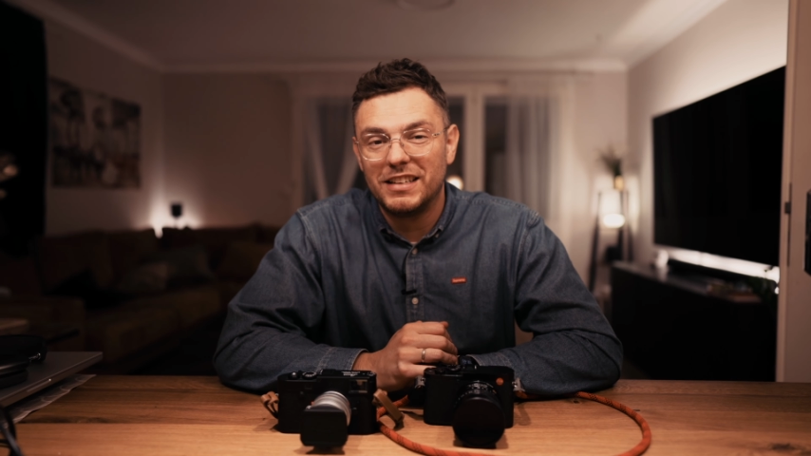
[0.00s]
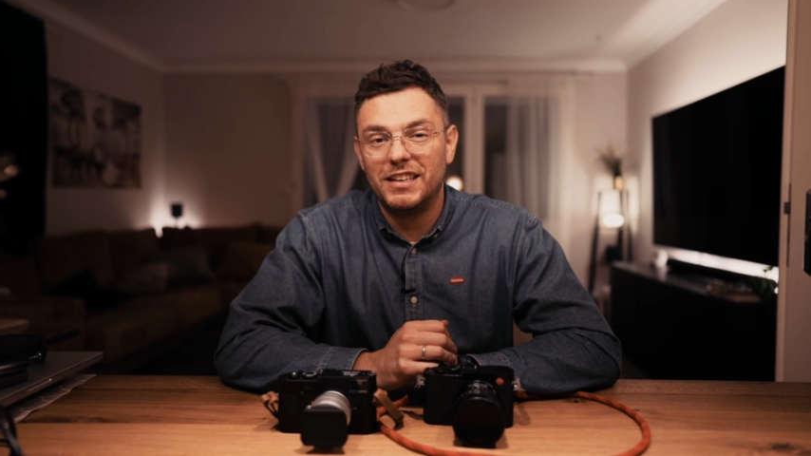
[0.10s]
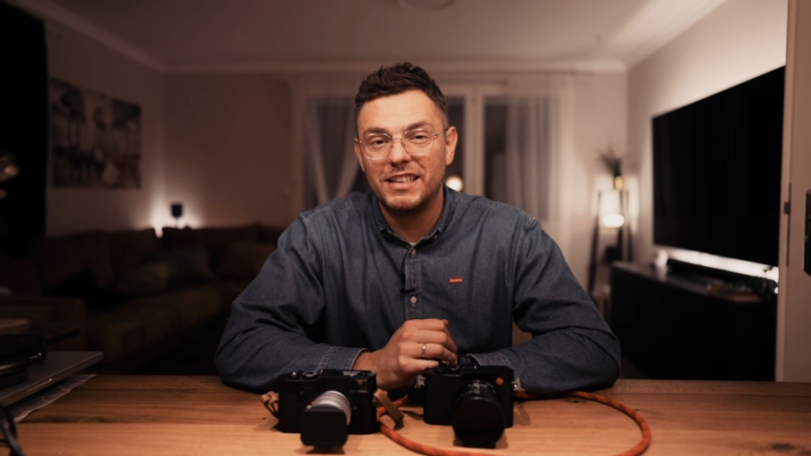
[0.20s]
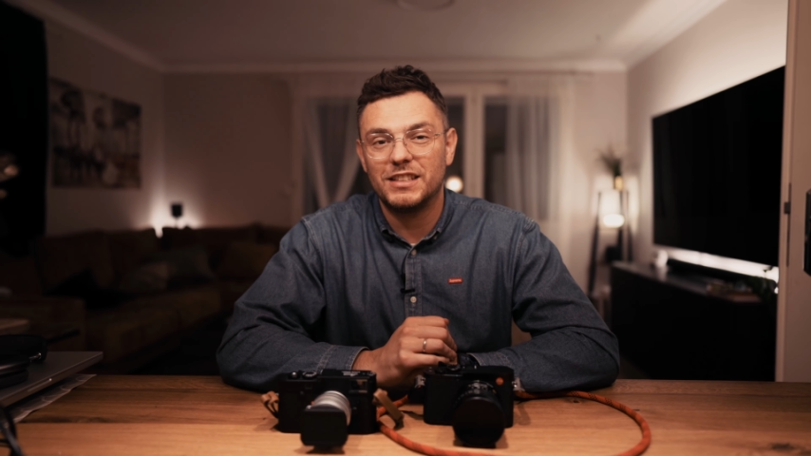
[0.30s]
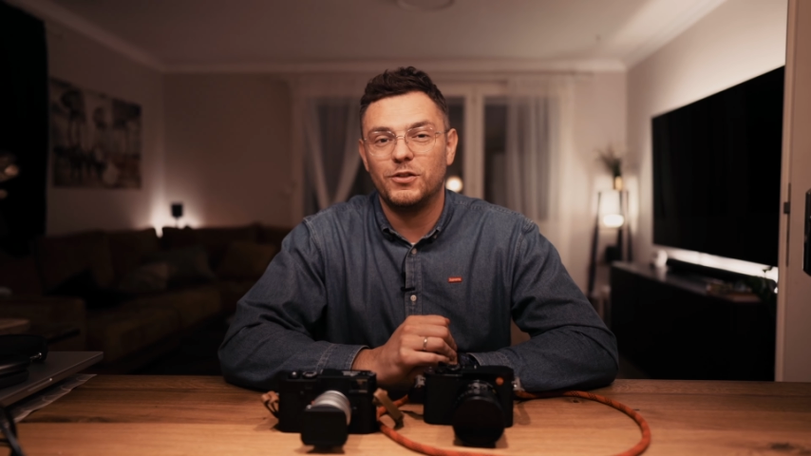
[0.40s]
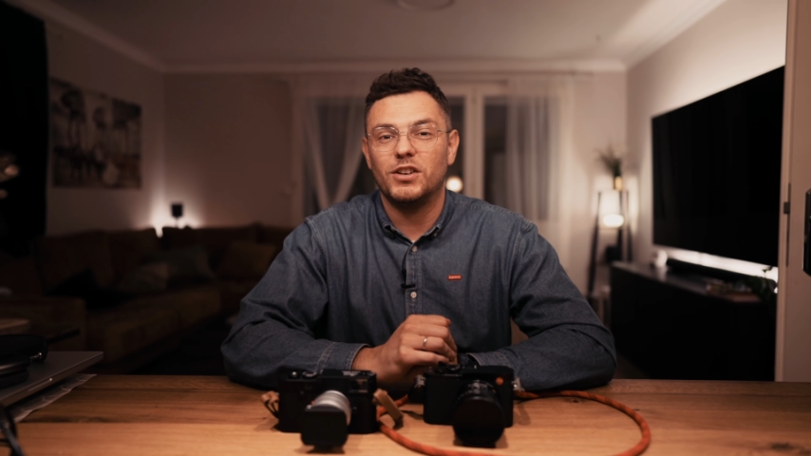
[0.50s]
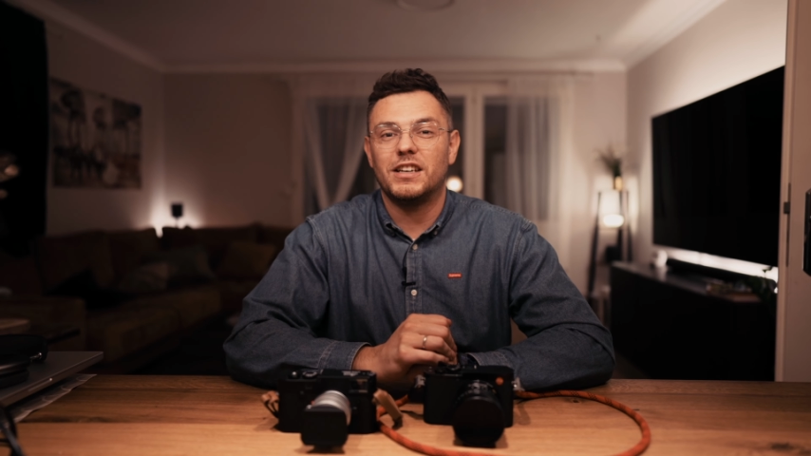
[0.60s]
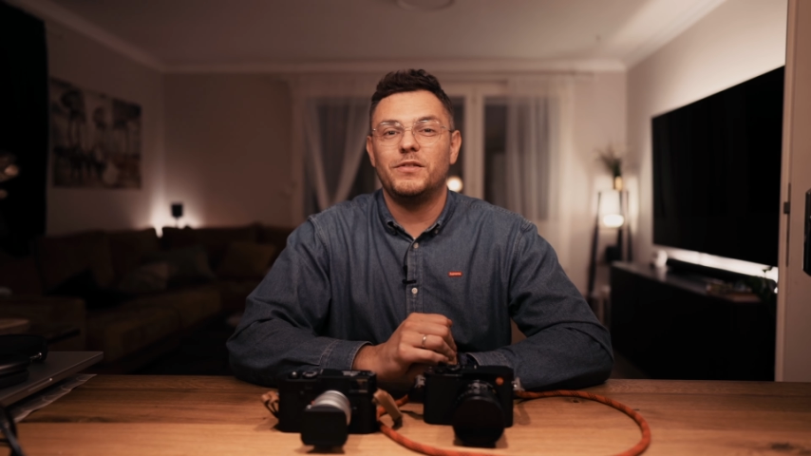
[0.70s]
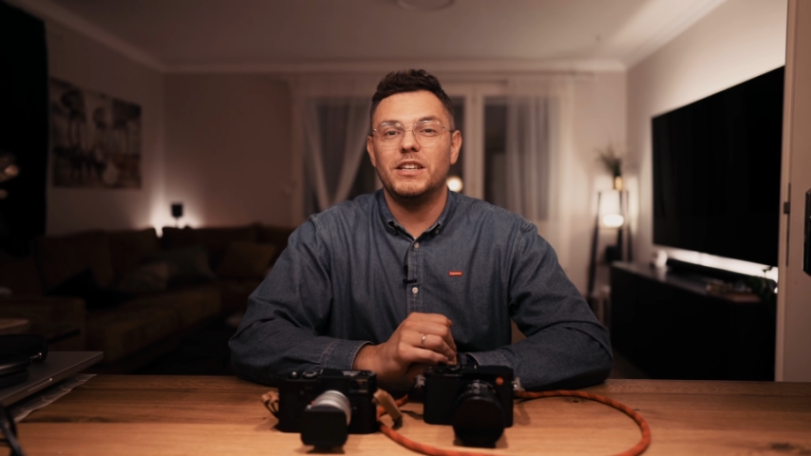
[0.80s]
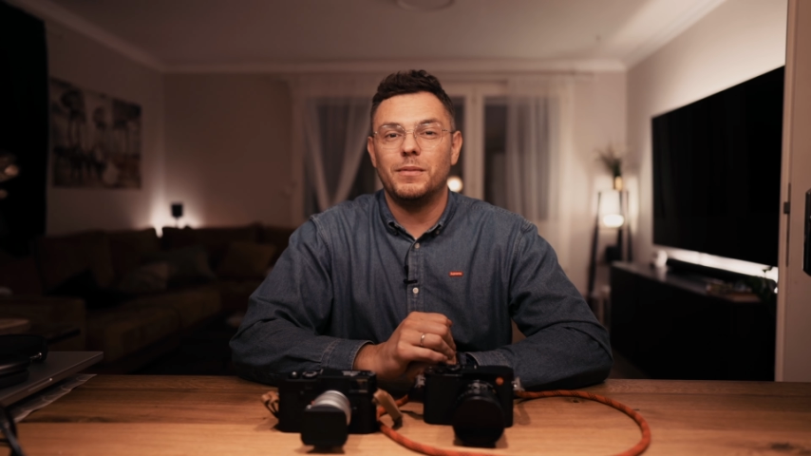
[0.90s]
nächste Woche
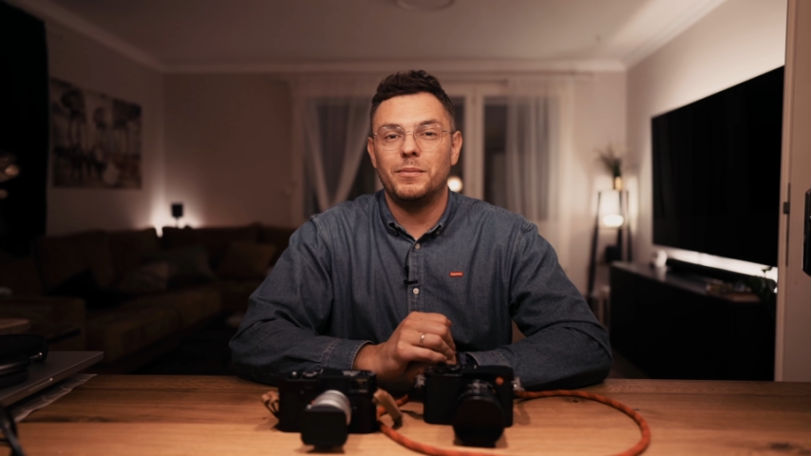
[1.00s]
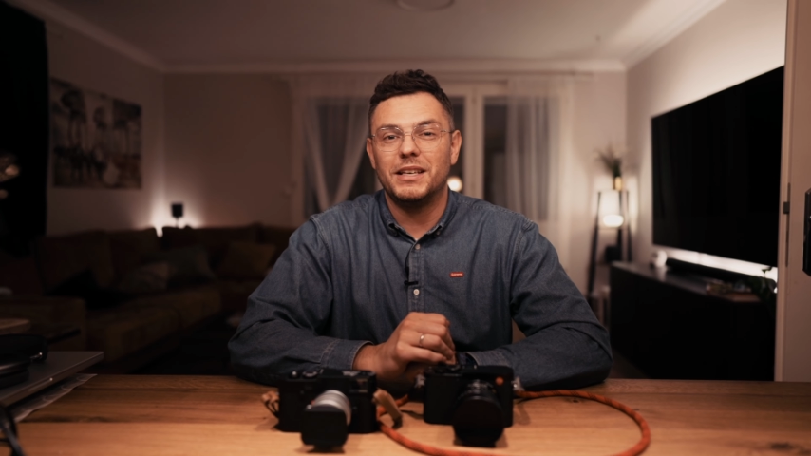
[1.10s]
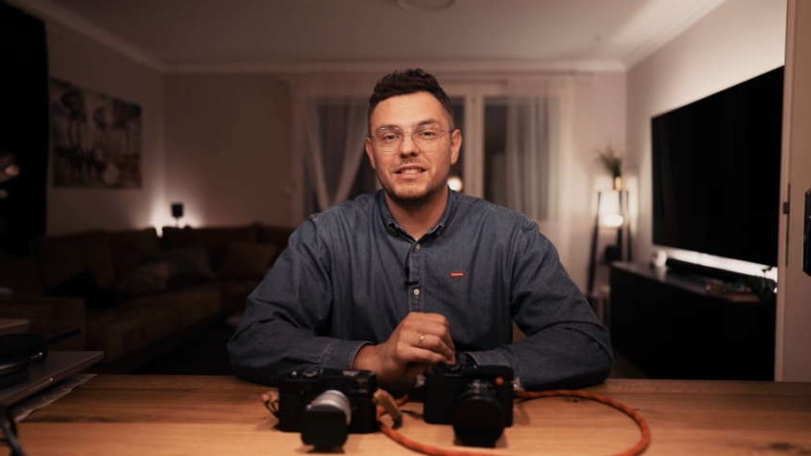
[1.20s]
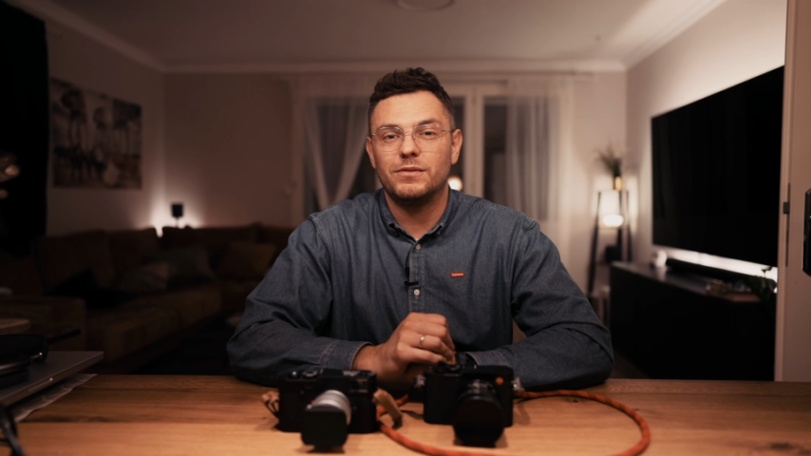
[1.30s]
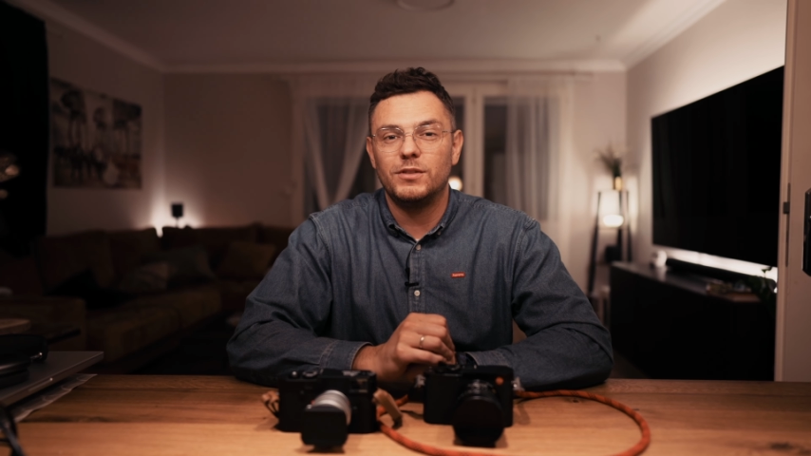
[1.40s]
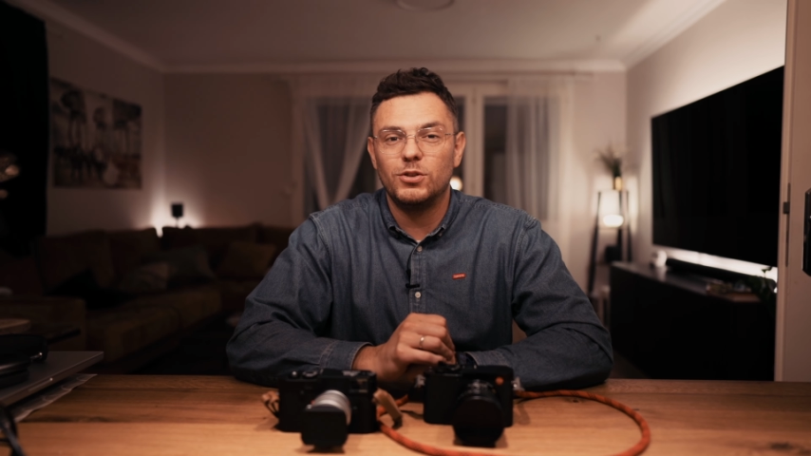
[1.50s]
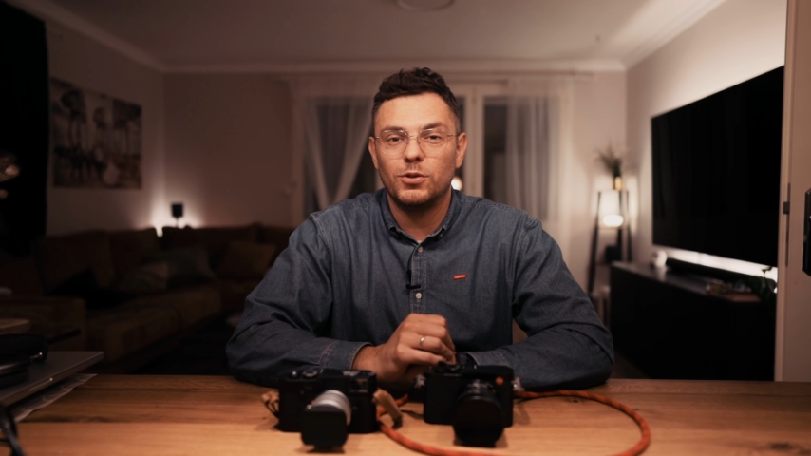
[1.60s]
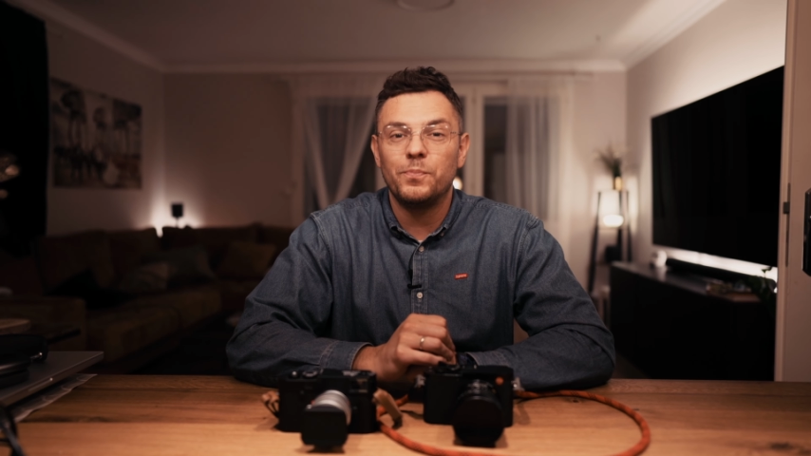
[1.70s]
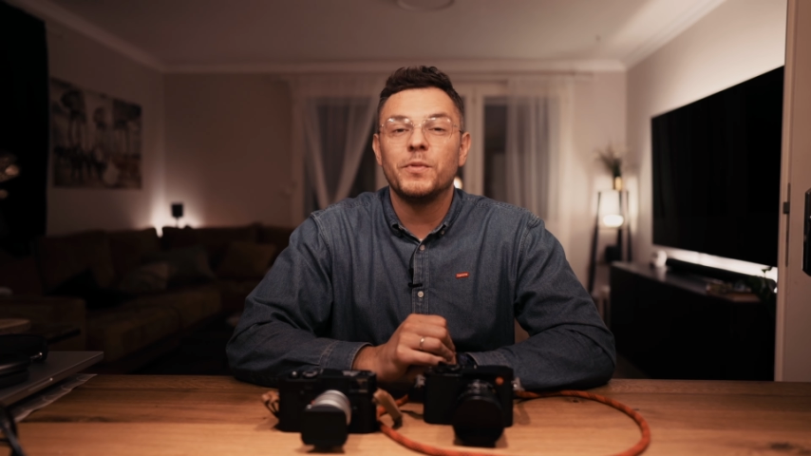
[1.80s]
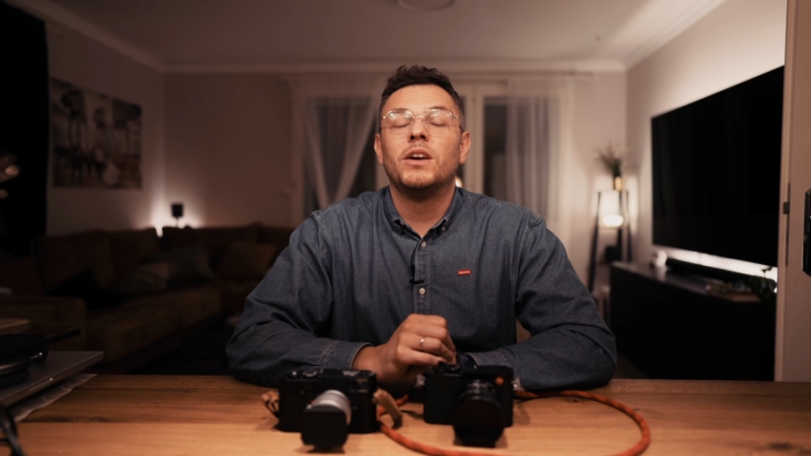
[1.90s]
dann wieder beim nächsten Video.